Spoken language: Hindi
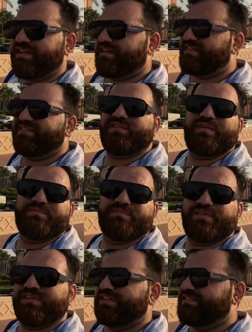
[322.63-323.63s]
खर्च लो अब तो
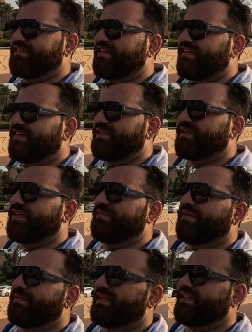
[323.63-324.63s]
खर्च नहीं रहे क्योंकि
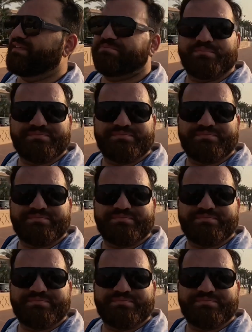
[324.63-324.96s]
हमने पहले